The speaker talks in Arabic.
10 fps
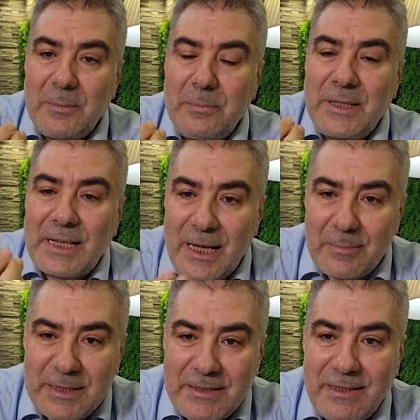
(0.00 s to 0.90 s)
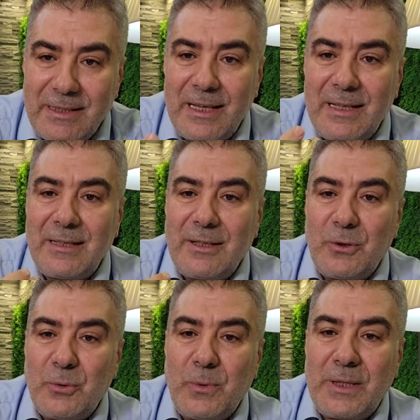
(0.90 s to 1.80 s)
برحمه الله
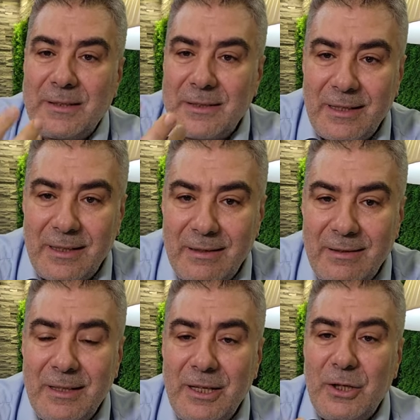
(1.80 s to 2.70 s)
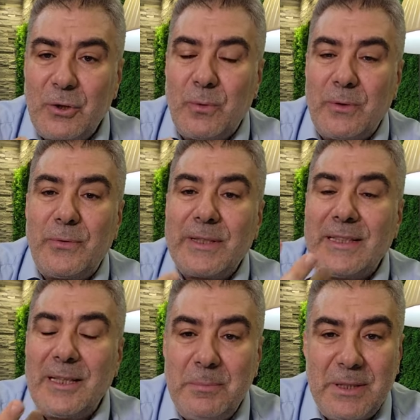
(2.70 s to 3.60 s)
ورضا الله
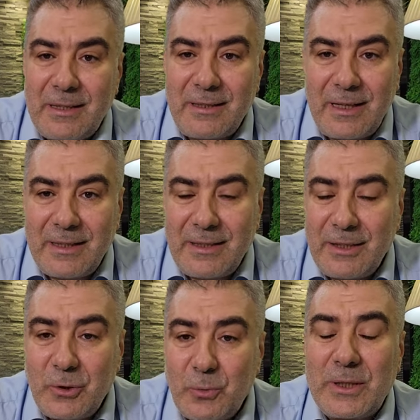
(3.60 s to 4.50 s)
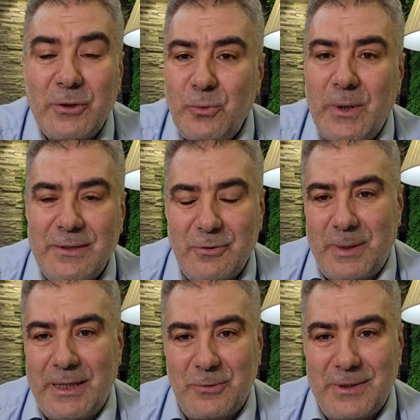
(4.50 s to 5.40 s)
وفضل من الله ورضوان
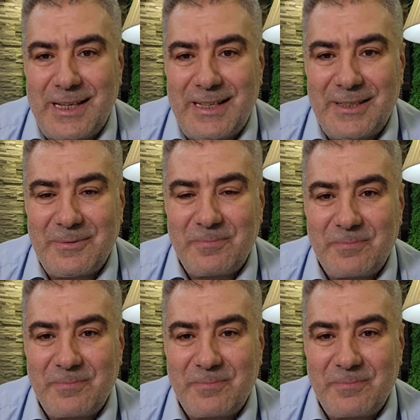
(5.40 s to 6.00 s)
سبحانه وتعالى